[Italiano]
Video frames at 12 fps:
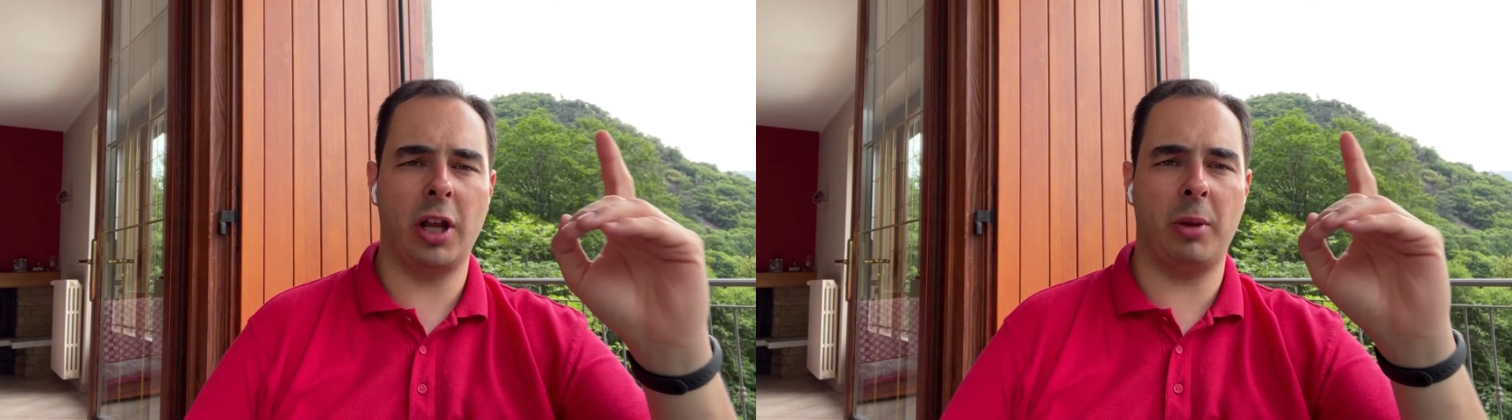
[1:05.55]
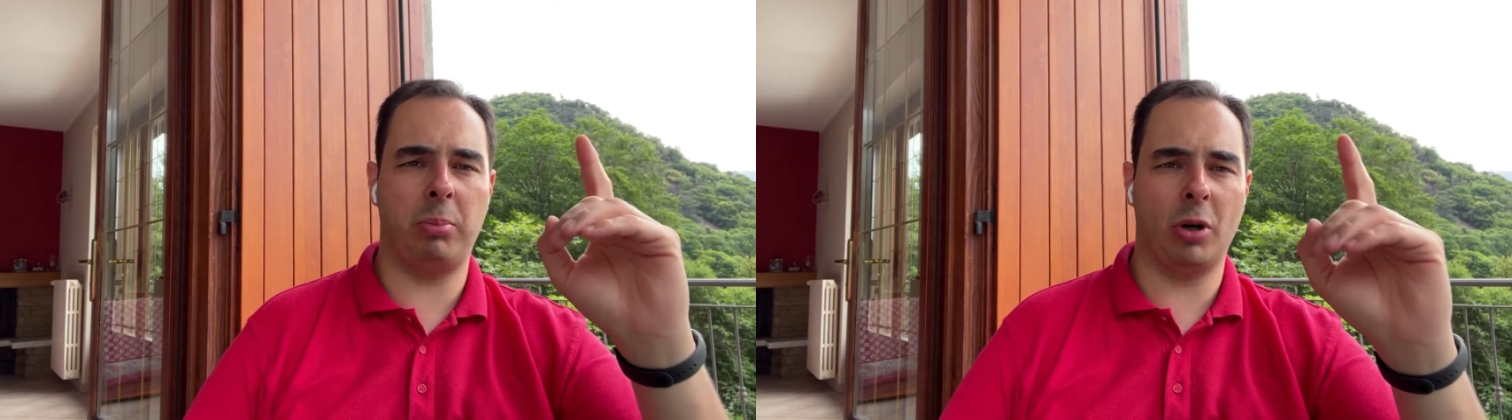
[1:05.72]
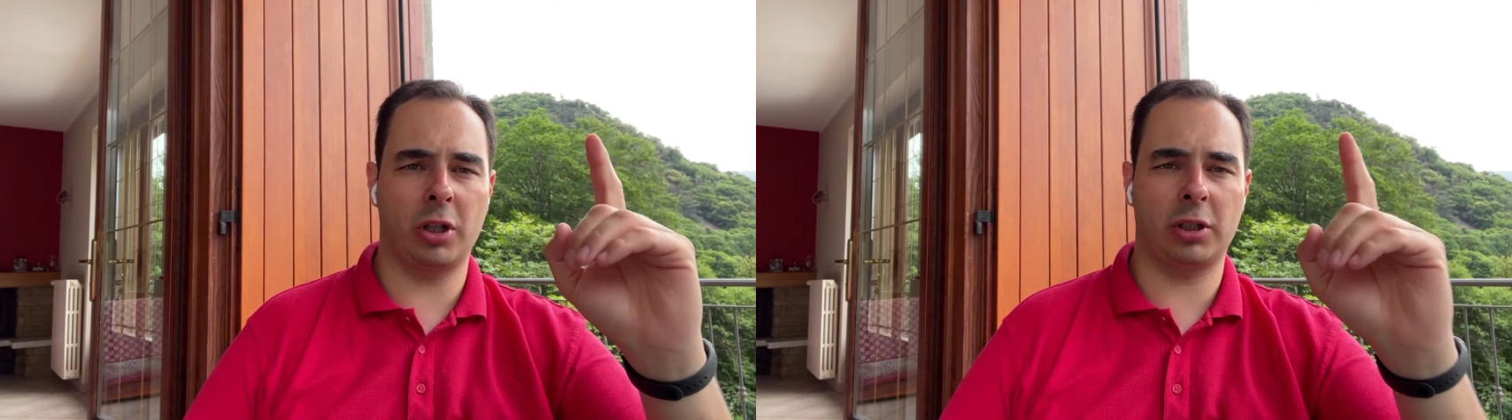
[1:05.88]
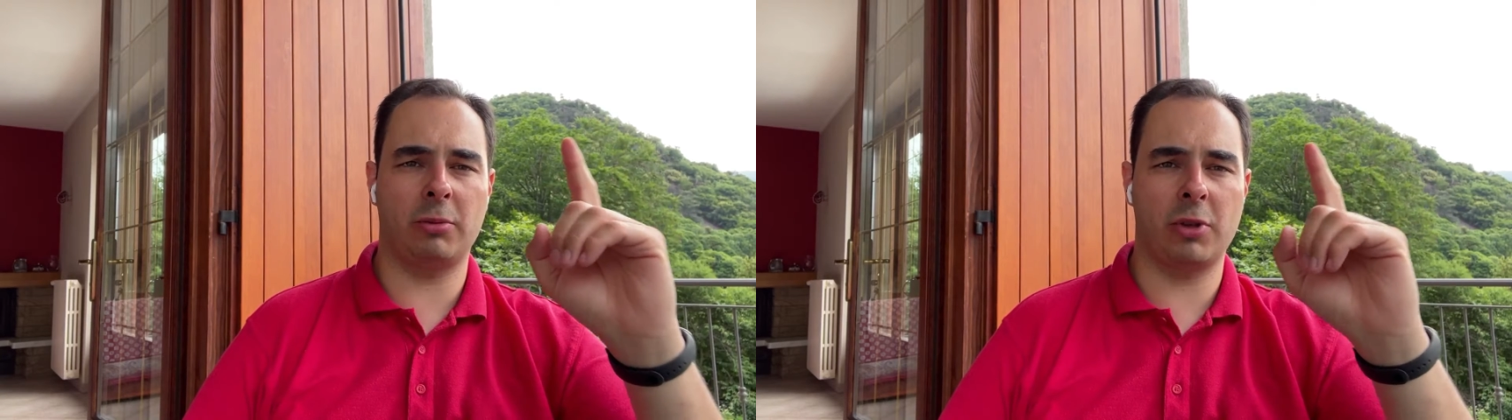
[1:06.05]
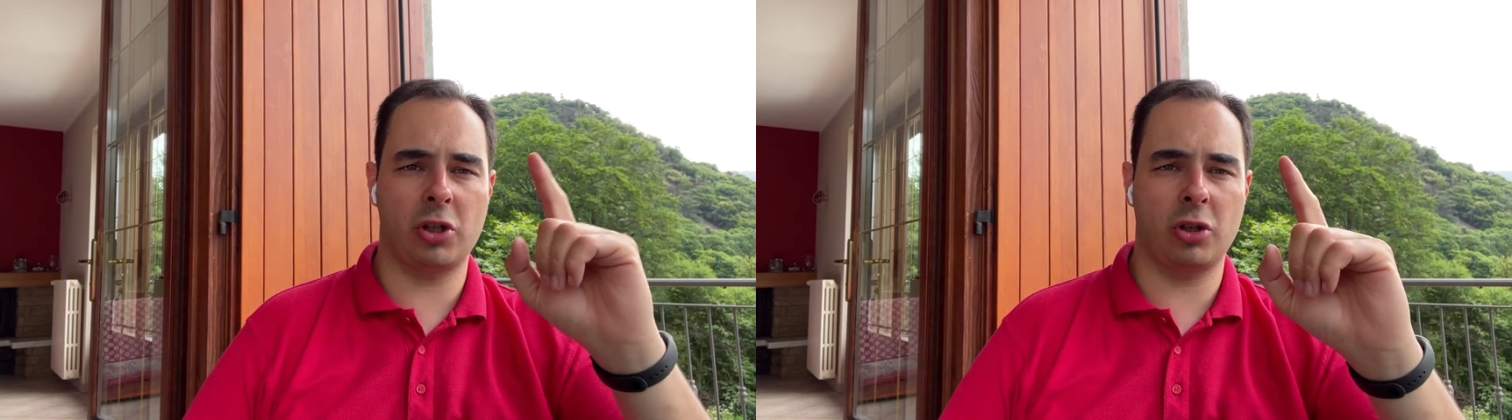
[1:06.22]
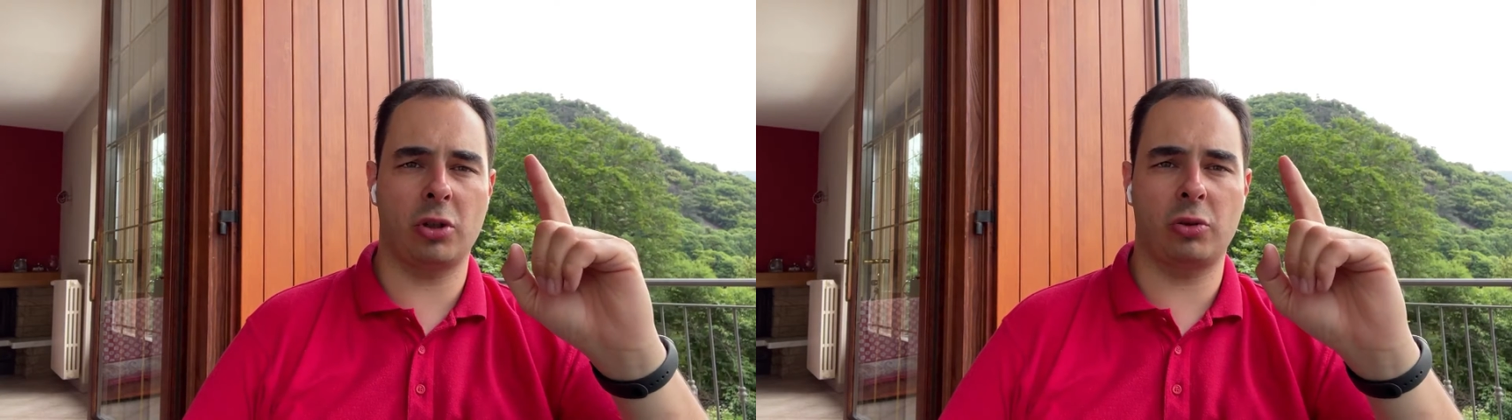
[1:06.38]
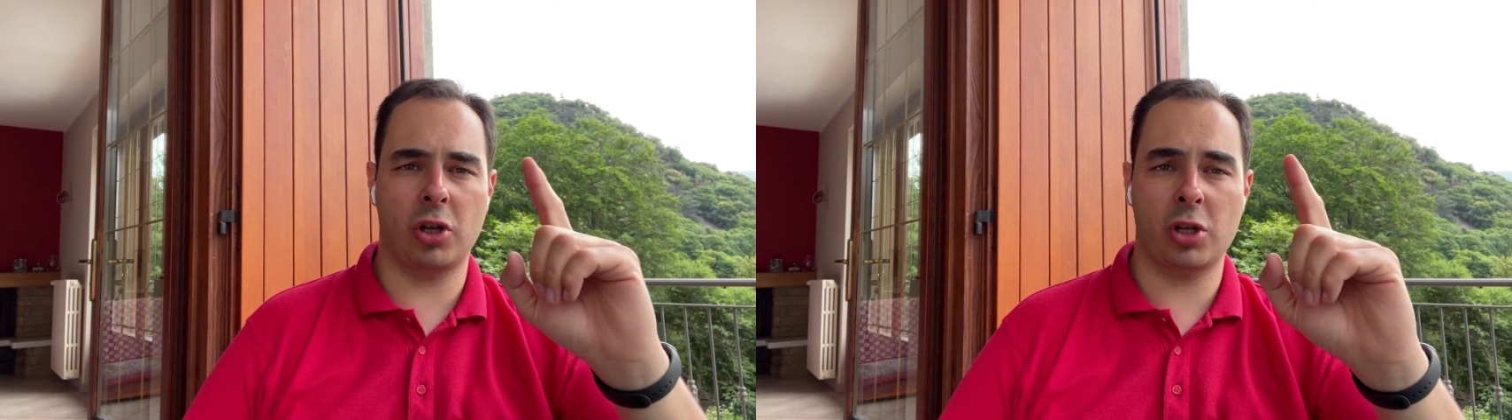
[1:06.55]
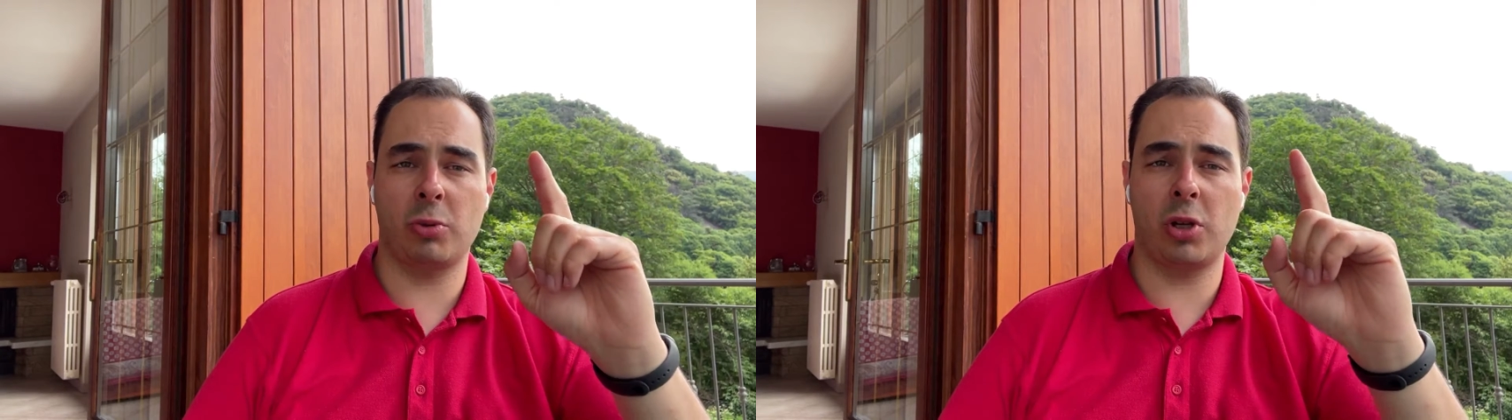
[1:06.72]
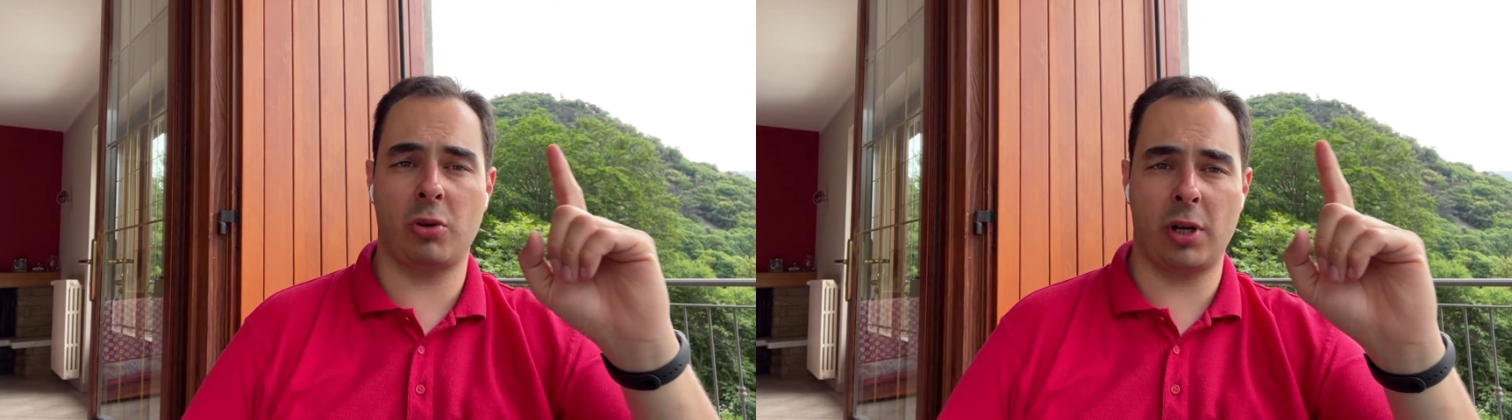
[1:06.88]
e Porta Maggiore
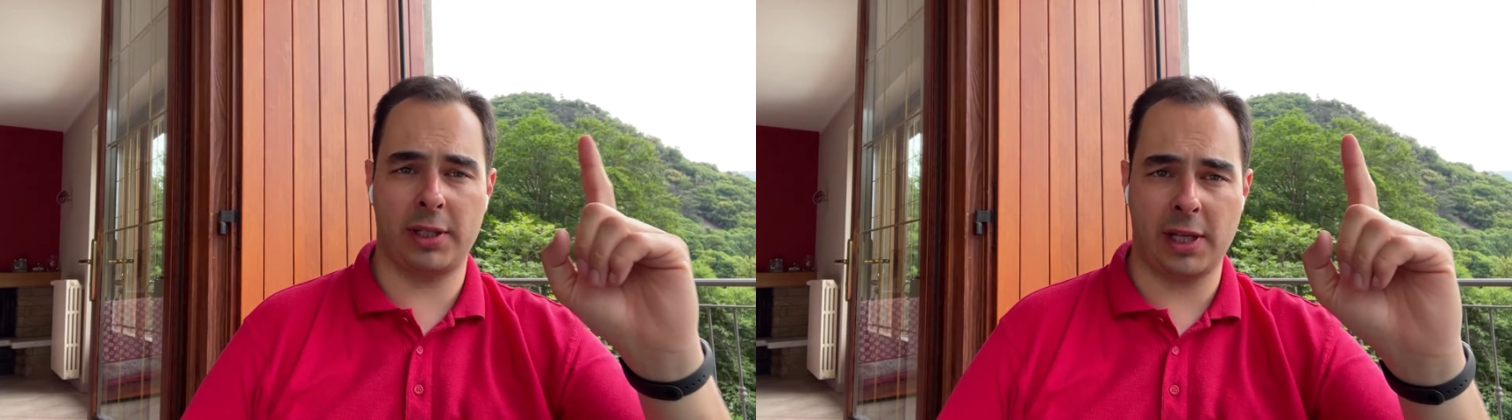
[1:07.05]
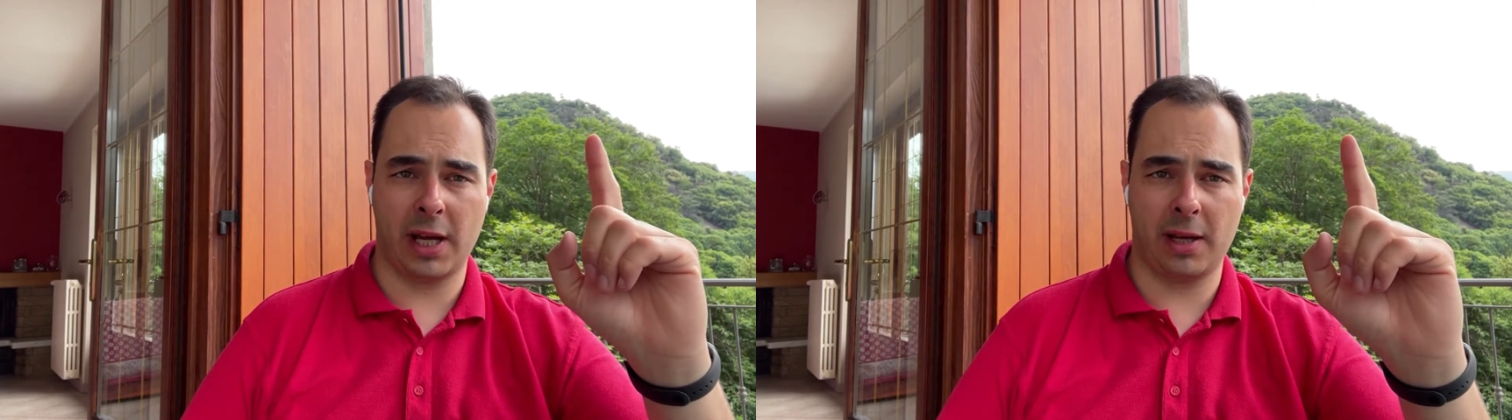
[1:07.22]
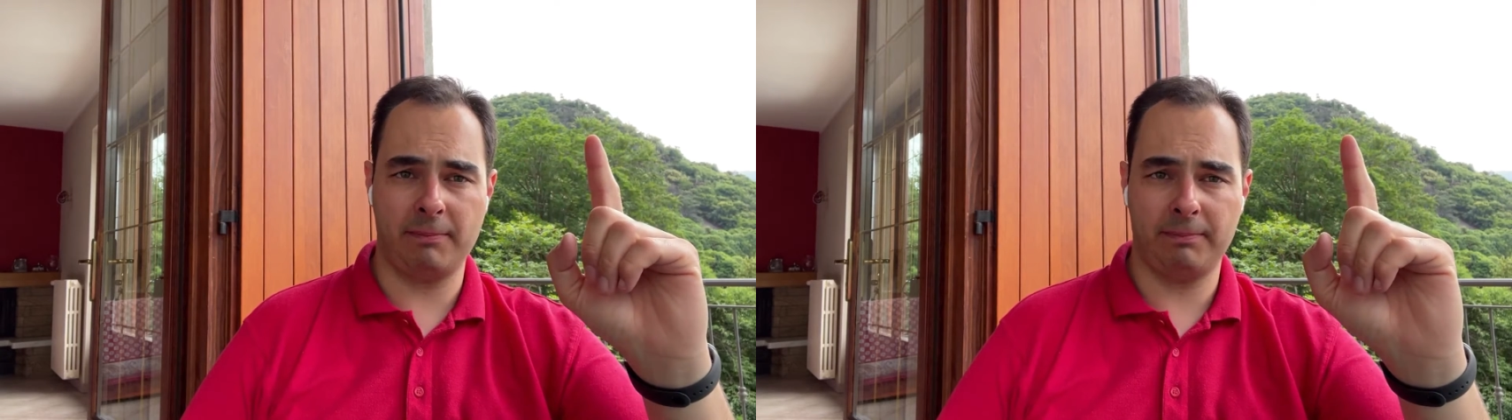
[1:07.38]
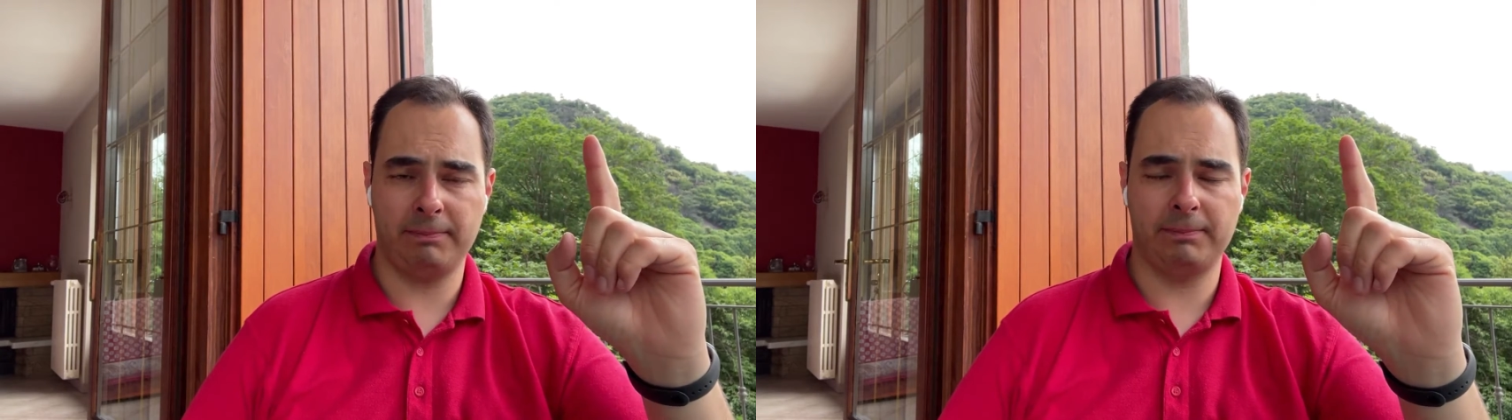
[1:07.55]
Turismo di qualità?